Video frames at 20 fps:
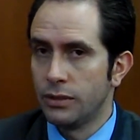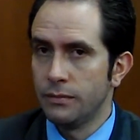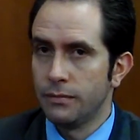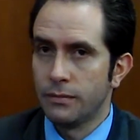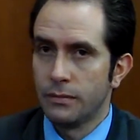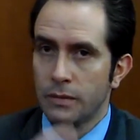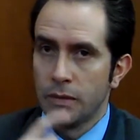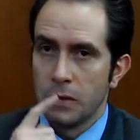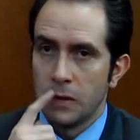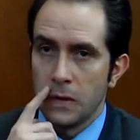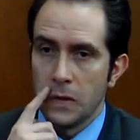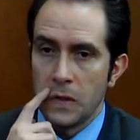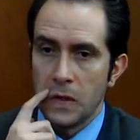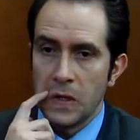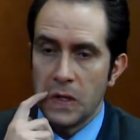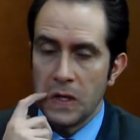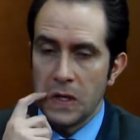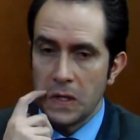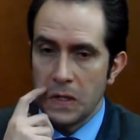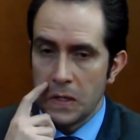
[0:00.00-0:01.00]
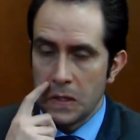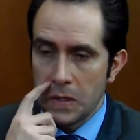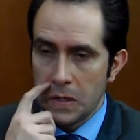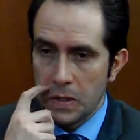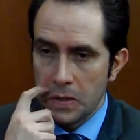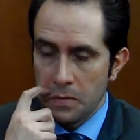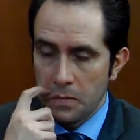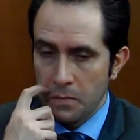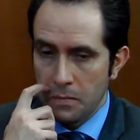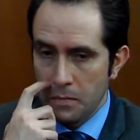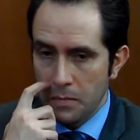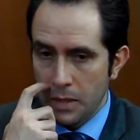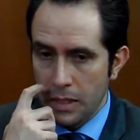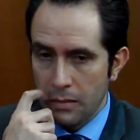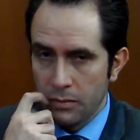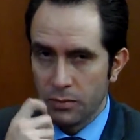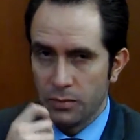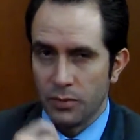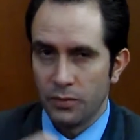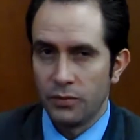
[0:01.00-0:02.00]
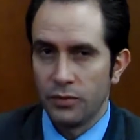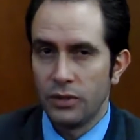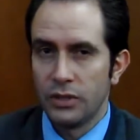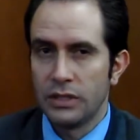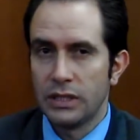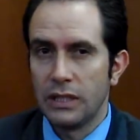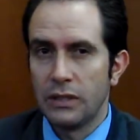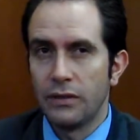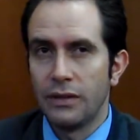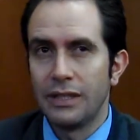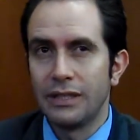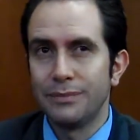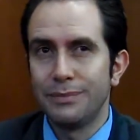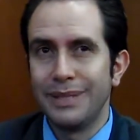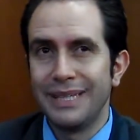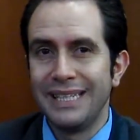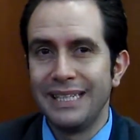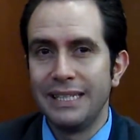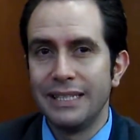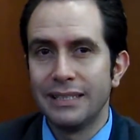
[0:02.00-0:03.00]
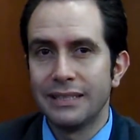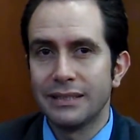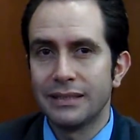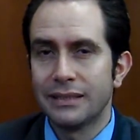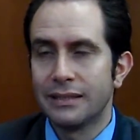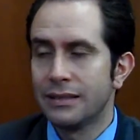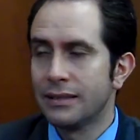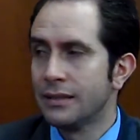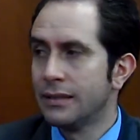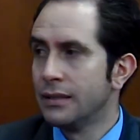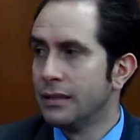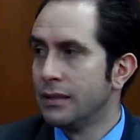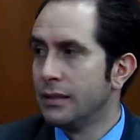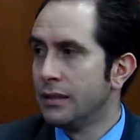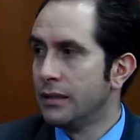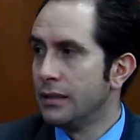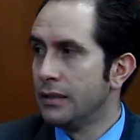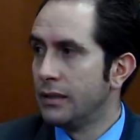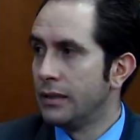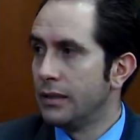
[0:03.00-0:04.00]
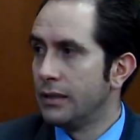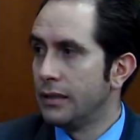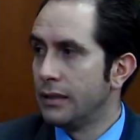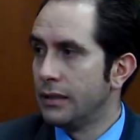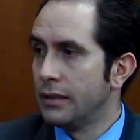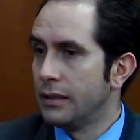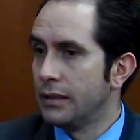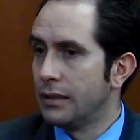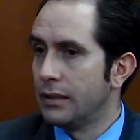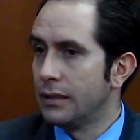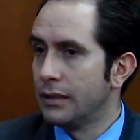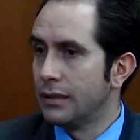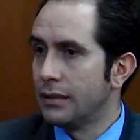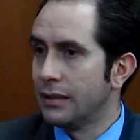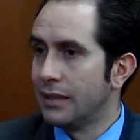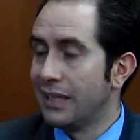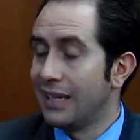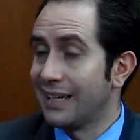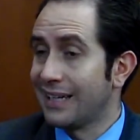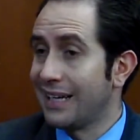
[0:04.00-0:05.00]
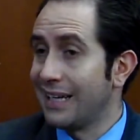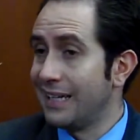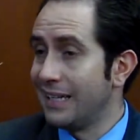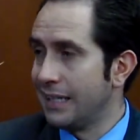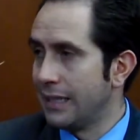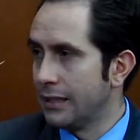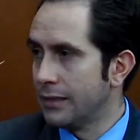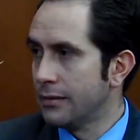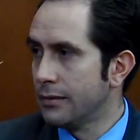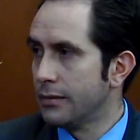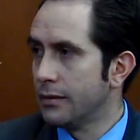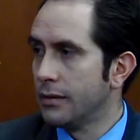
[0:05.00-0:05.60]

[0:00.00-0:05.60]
Eh, eh, hemos profundizado en las medidas de la calidad.